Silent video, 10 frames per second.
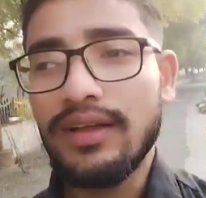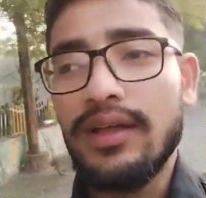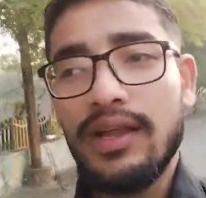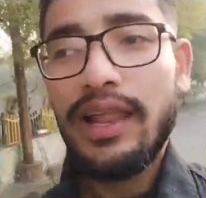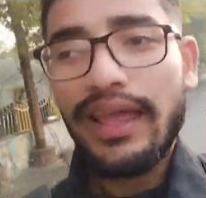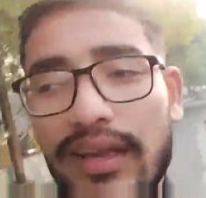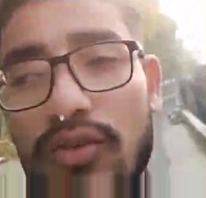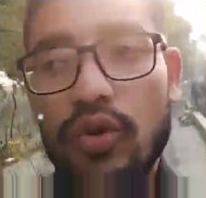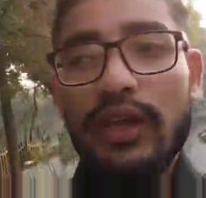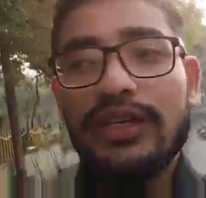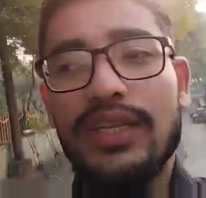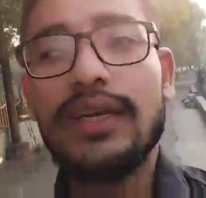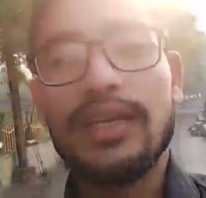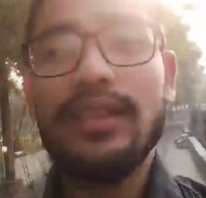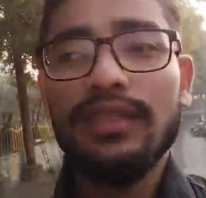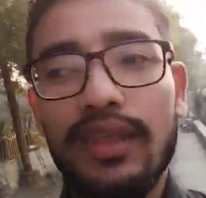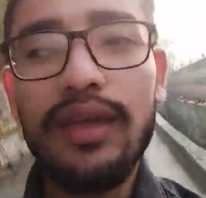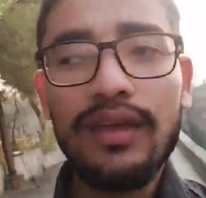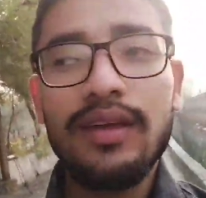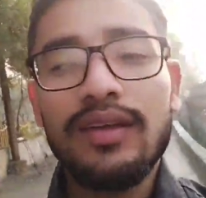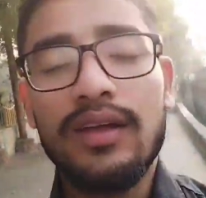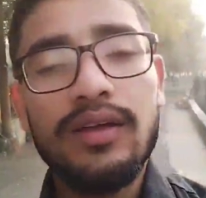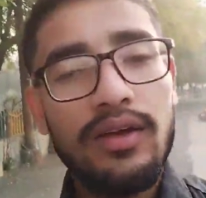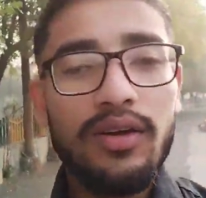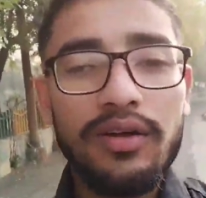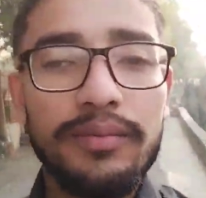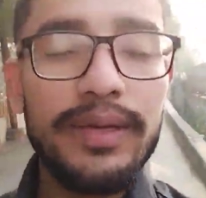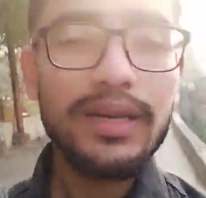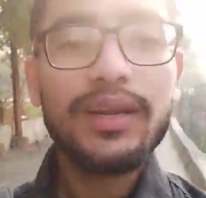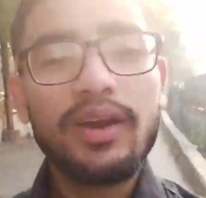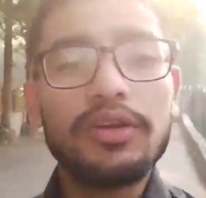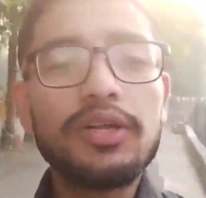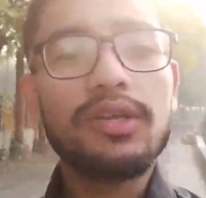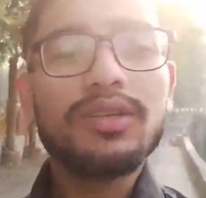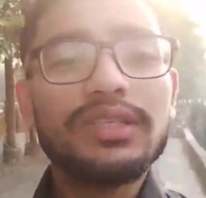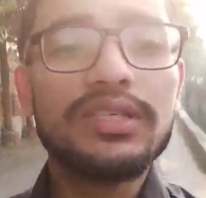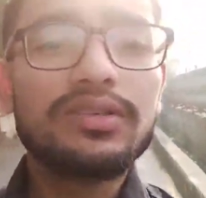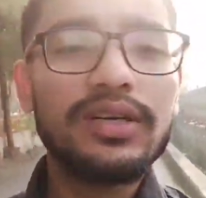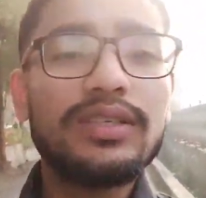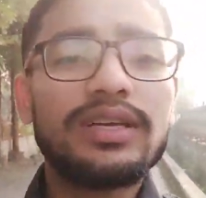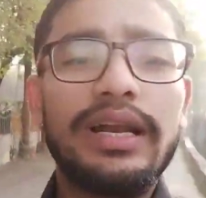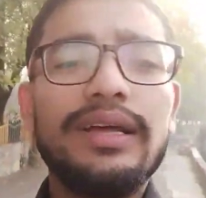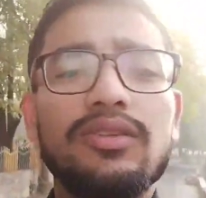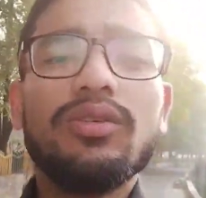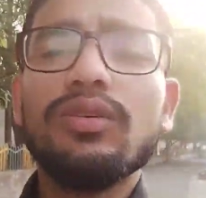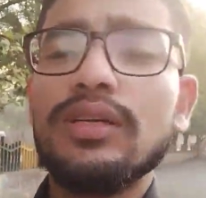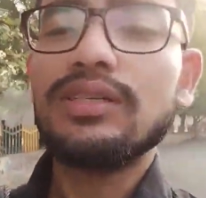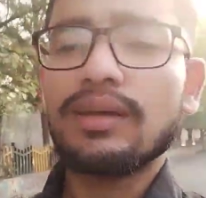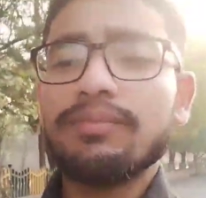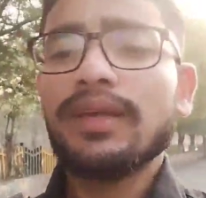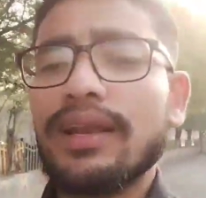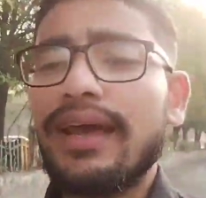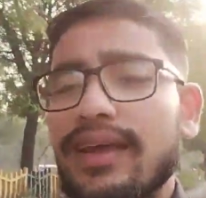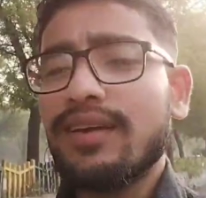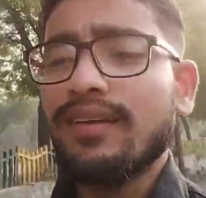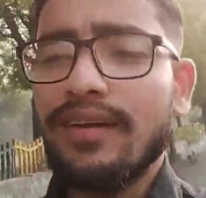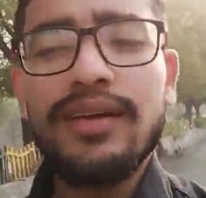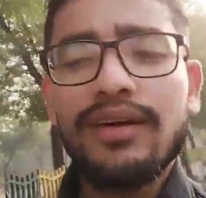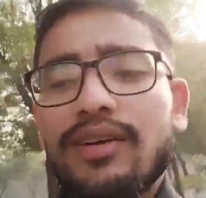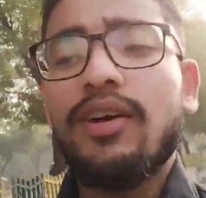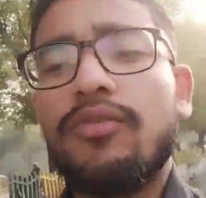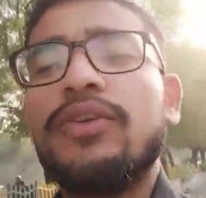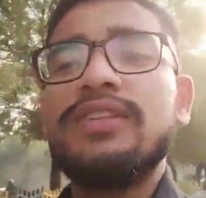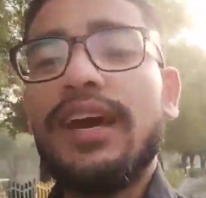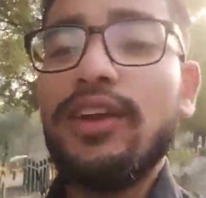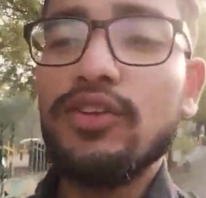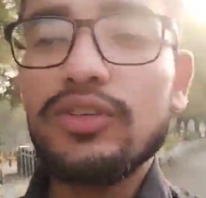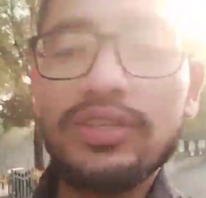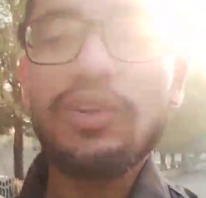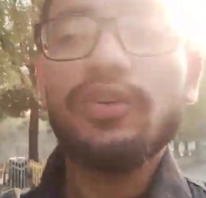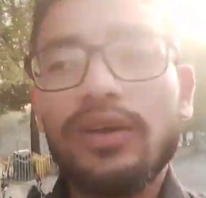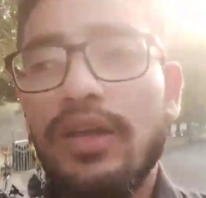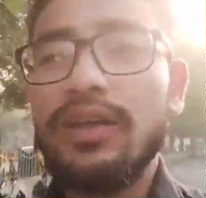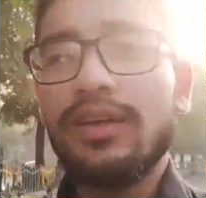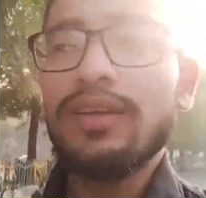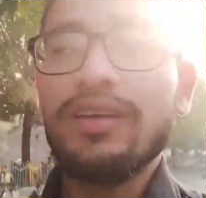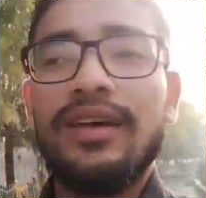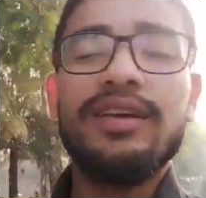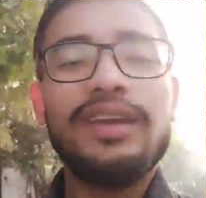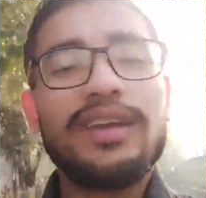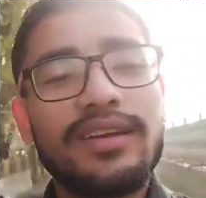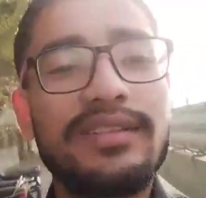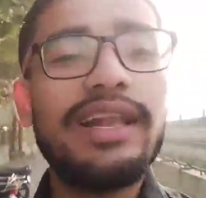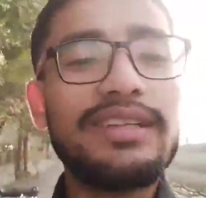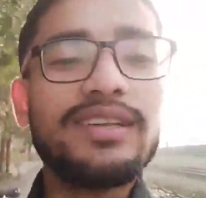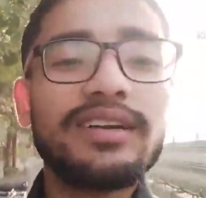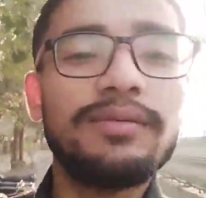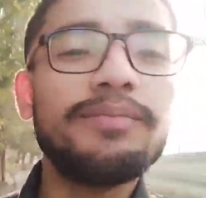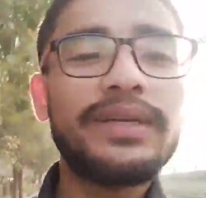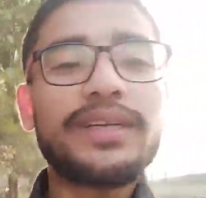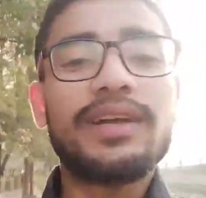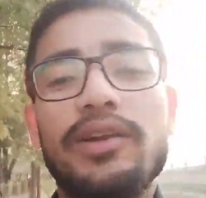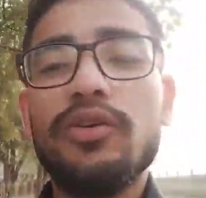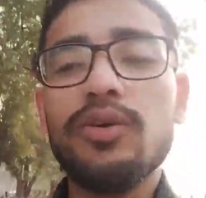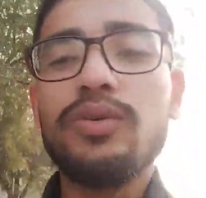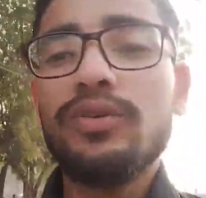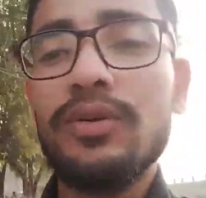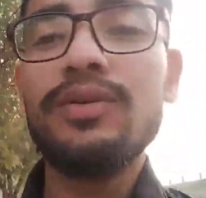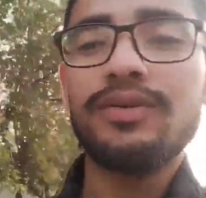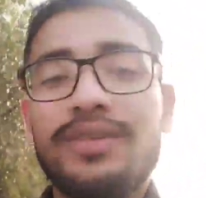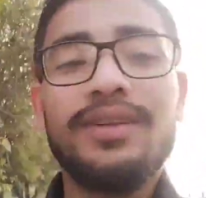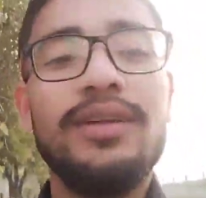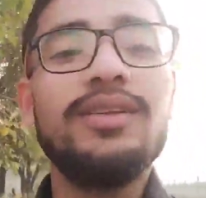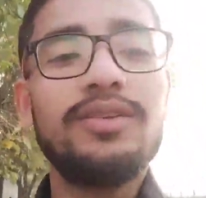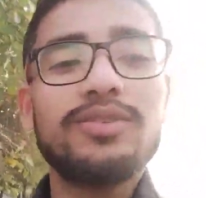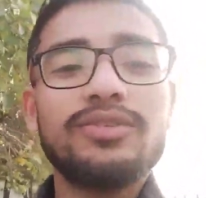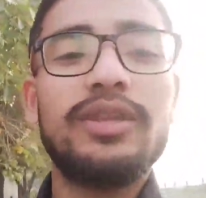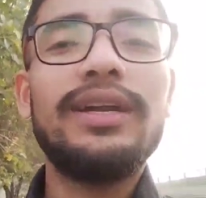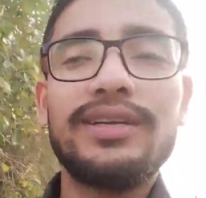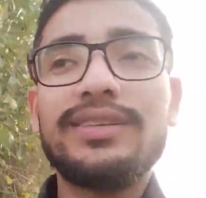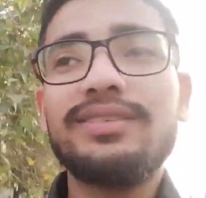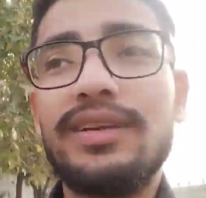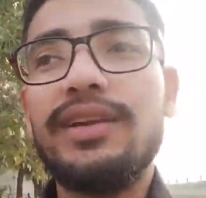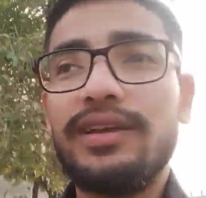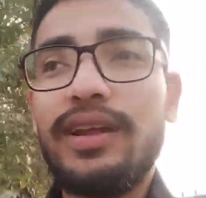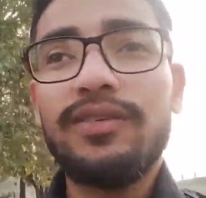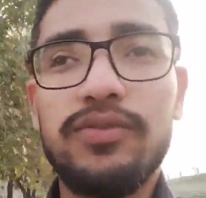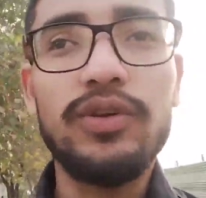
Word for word: लाइक टुडे इज़ एटीन डे और मेरे कंटिन्यूस स्ट्रिक चल रहा है तो इट्स समथिंग लाइक ऑफिस जा रहे हो तो चलो एक लेसन कंप्लीट कर लो सो दैट इज़ रियली हेल्पफुल